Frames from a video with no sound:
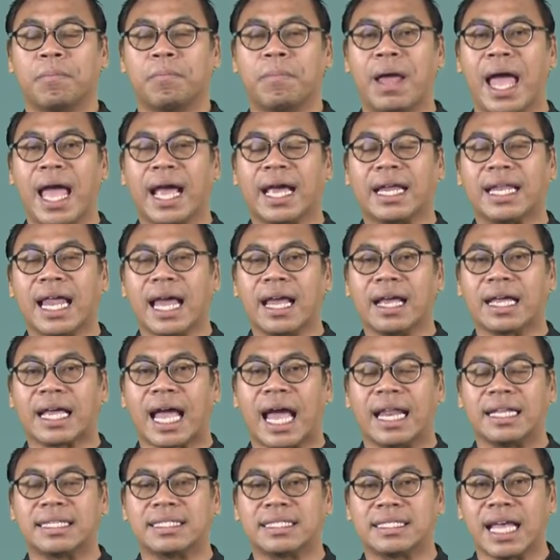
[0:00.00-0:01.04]
แม้กระทั่ง
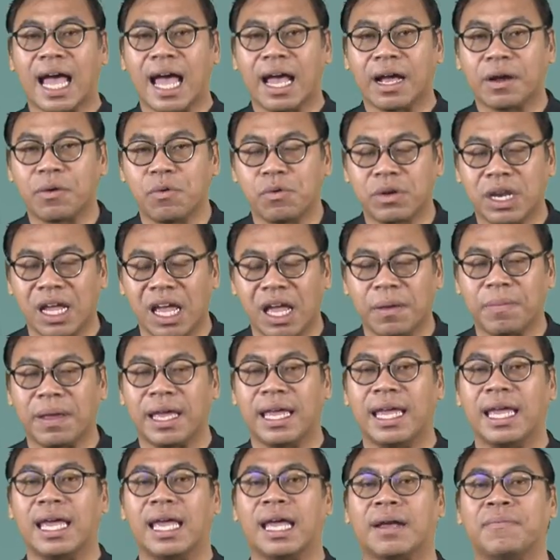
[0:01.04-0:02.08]
การสร้างกรุงเทพ
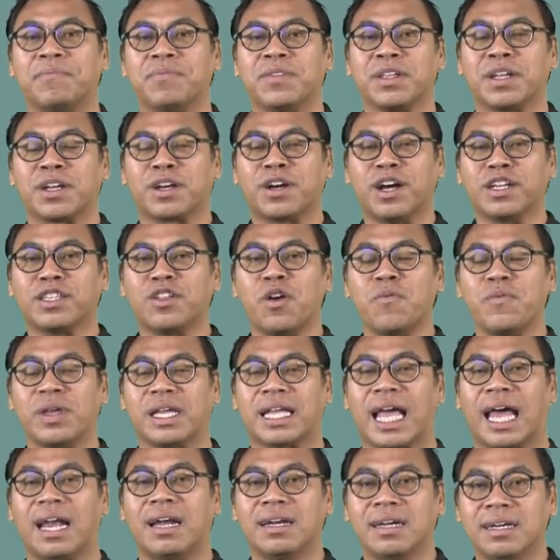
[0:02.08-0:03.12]
เอง ก็ต้องมี
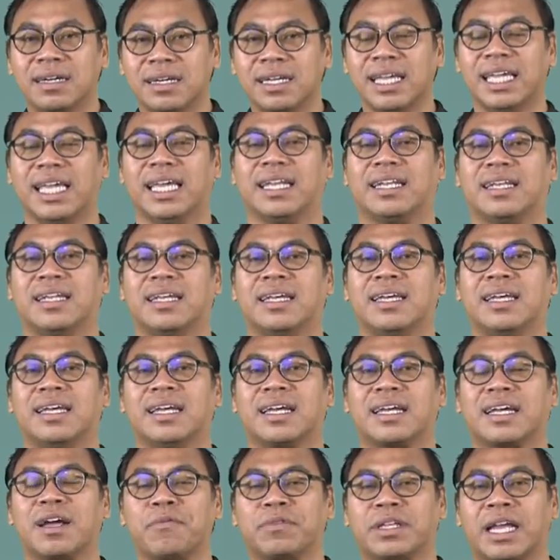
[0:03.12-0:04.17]
การลื้ออิฐ
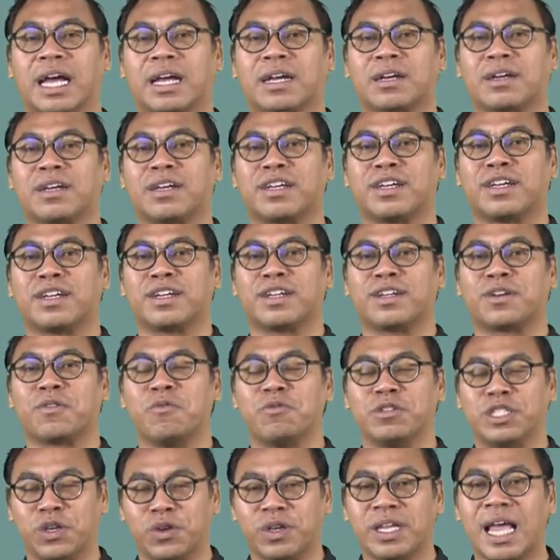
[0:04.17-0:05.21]
กำจัดก
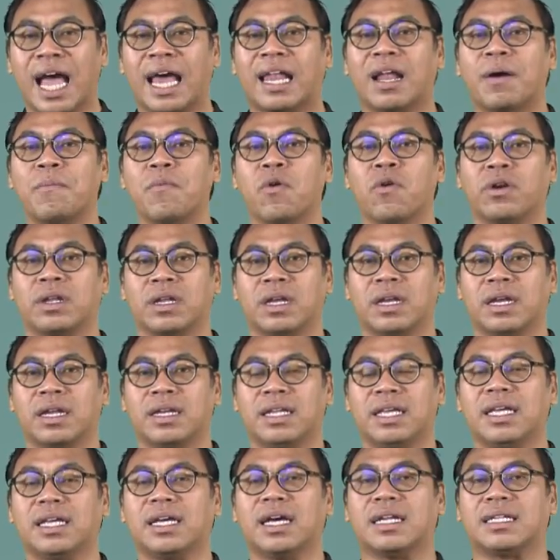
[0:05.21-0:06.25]
รุงศรีอยุธยาทั้งหมด
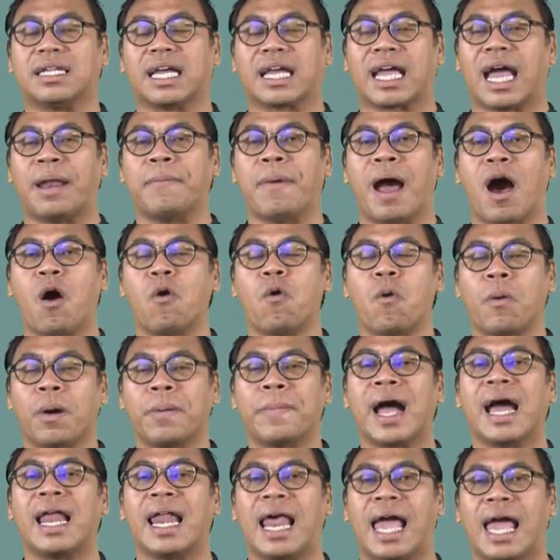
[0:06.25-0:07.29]
ที่เกิดจากการเผาของพ
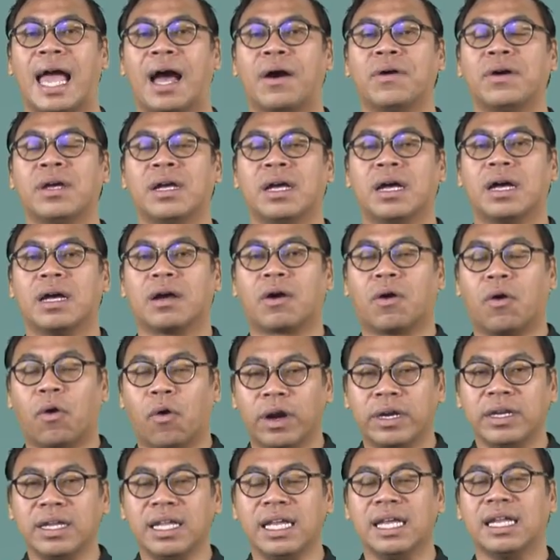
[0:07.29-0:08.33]
ม่าแล้ว ข
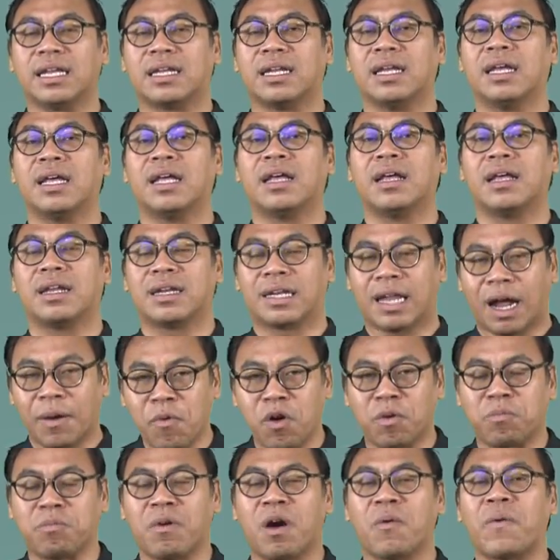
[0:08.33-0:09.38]
นอิฐทั้ง
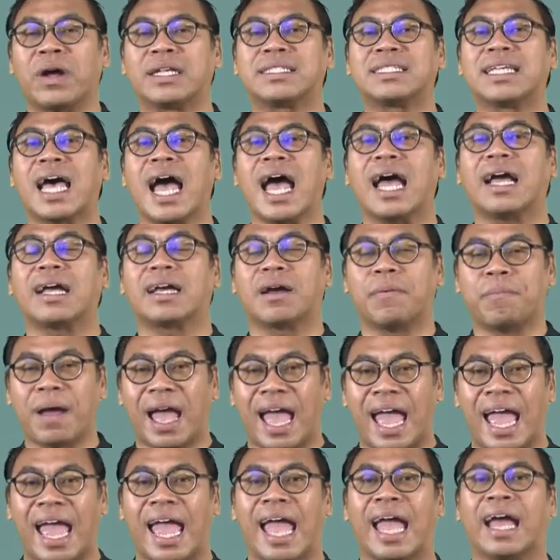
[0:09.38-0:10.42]
หมดมาว่าสร้างกำ
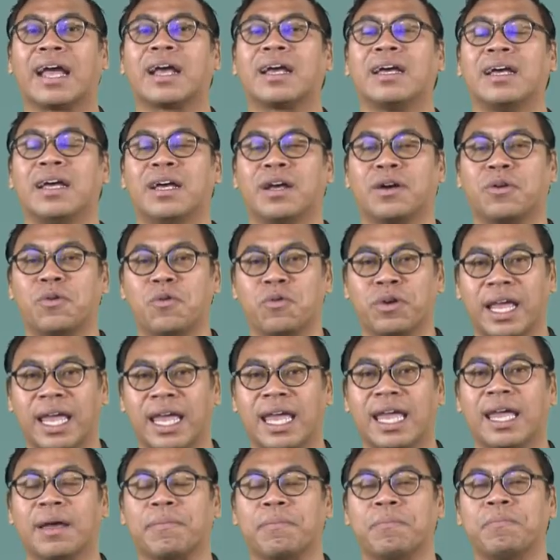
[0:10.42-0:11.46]
แพง กรุงเท
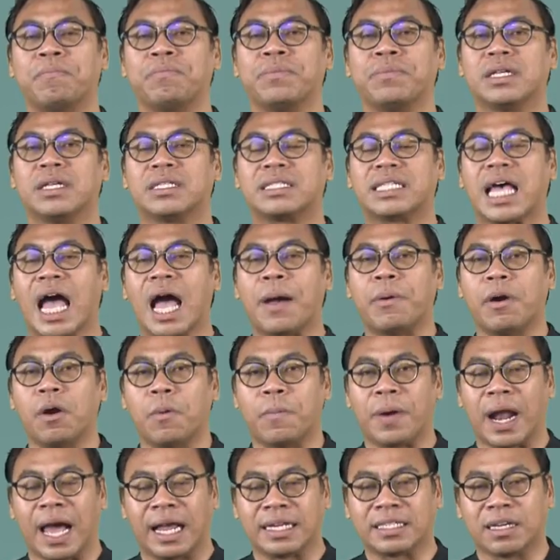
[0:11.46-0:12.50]
พสร้างพระบ
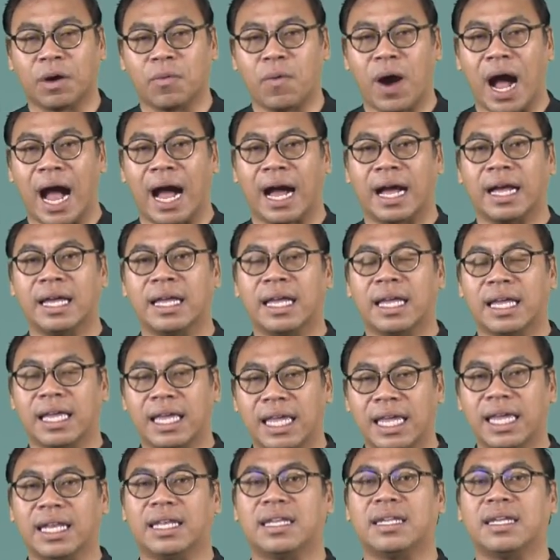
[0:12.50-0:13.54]
รมราชวัง
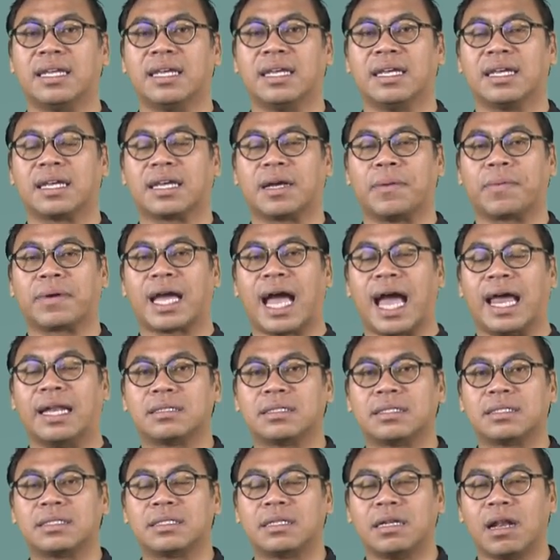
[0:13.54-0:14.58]
อิฐกับการ
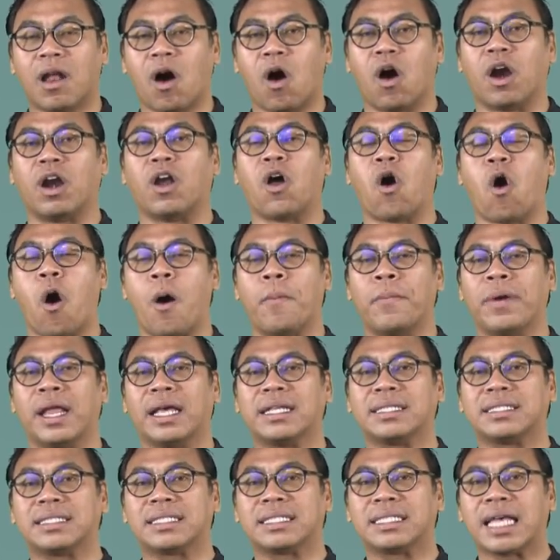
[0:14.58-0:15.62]
หล่อหลอม
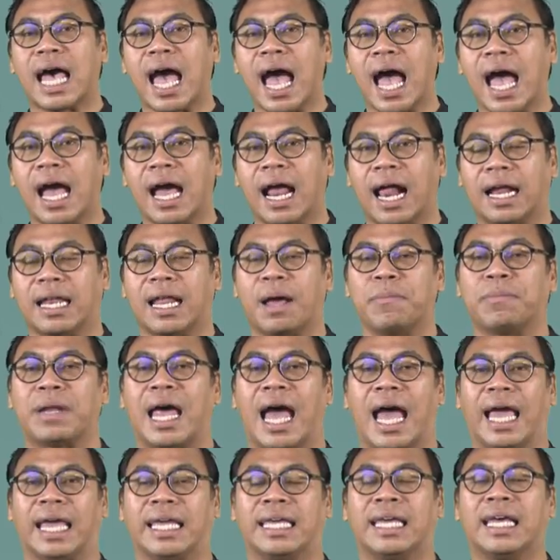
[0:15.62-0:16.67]
และสร้างอารธรรม
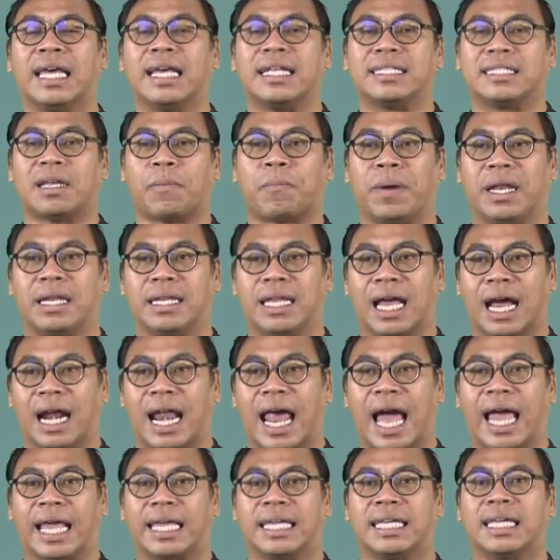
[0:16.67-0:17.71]
ไทยจะเป็นอย่าง
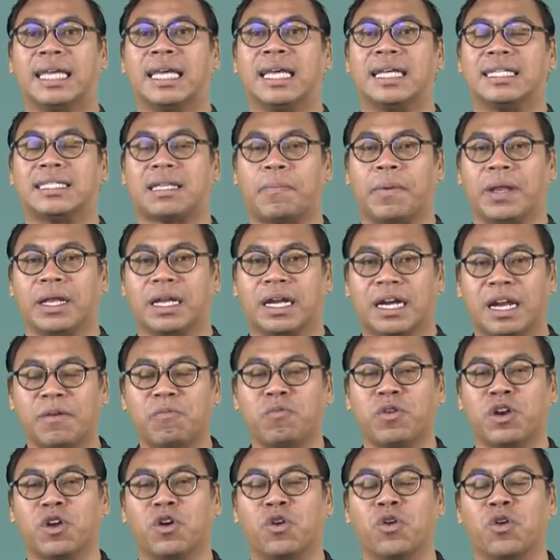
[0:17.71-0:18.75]
ไร จะเป็นคลิ
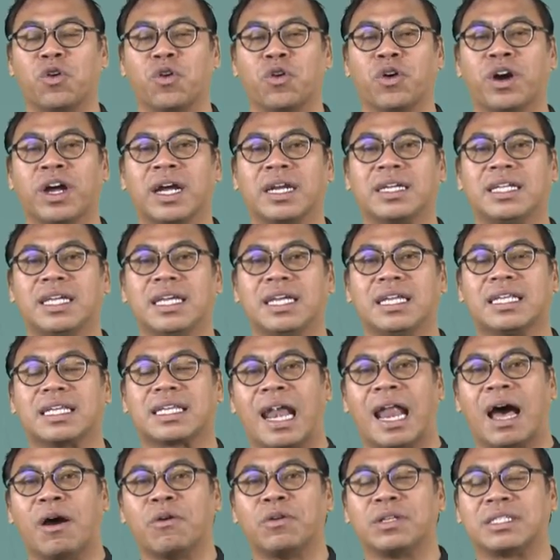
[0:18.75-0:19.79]
ปวิดีโอที่
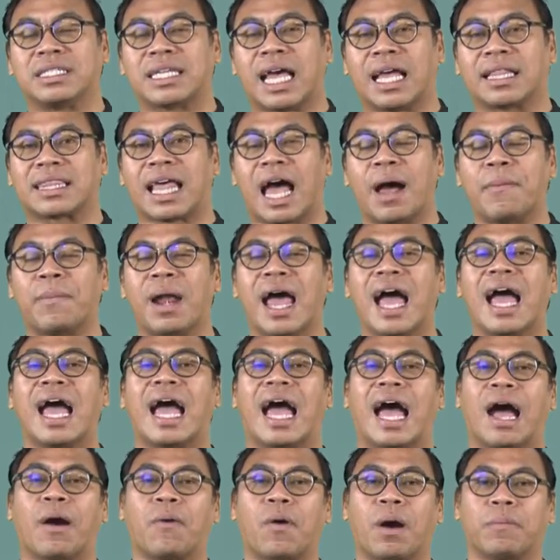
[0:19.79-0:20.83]
เราจะตามล่า
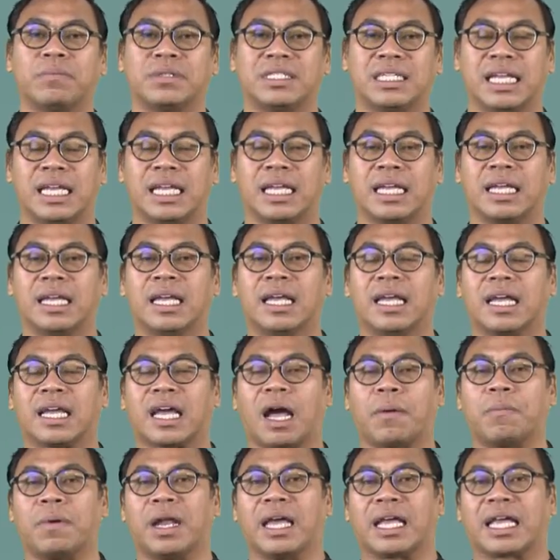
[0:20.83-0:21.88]
หาความจริง
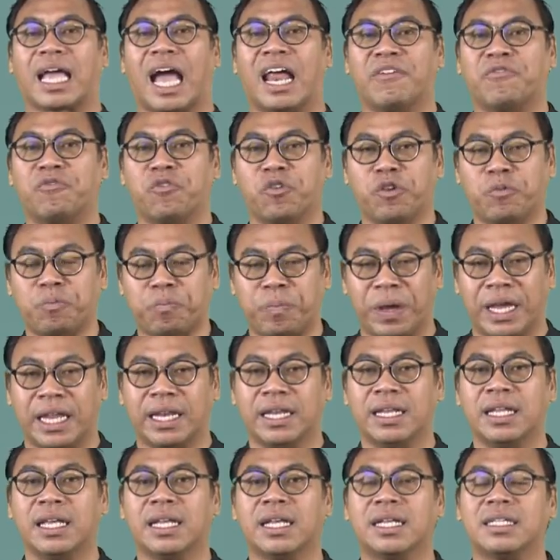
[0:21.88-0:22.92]
กับรายการฟุตปิ้
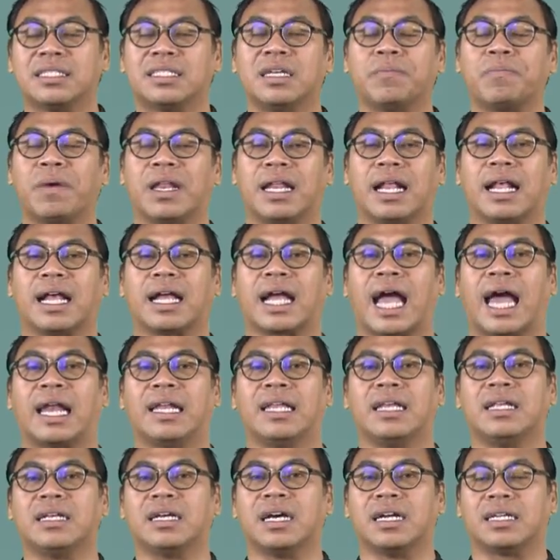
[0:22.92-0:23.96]
นซึ่งเป็นรายการ
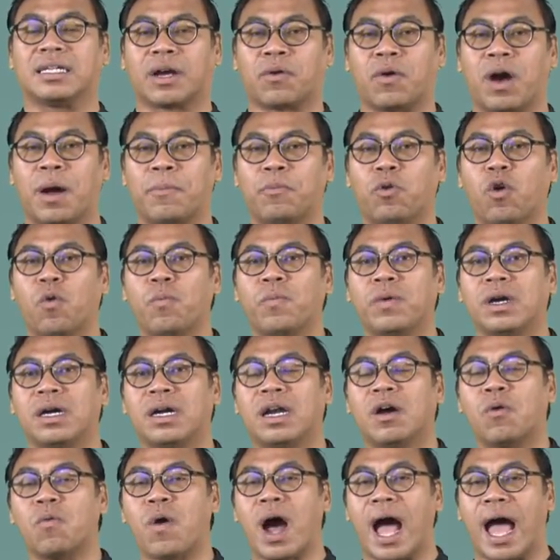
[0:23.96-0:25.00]
ที่เกิดจากความร่วมมือ
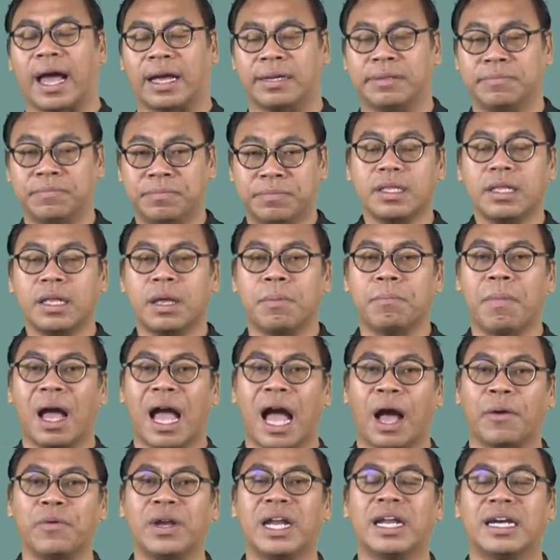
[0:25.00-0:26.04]
ระหว่างม
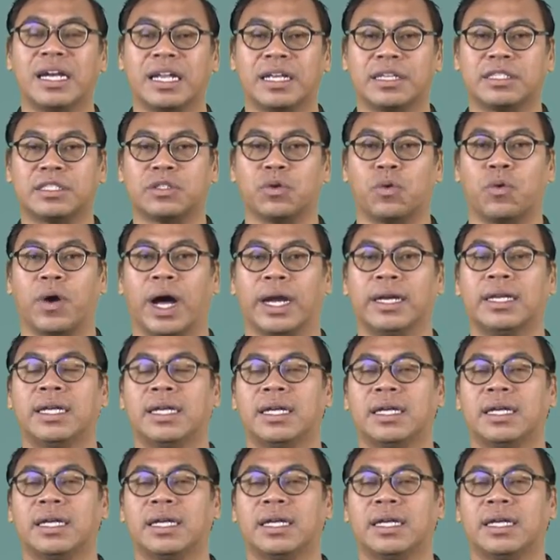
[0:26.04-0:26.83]
หาวิทยาลัยเรศวร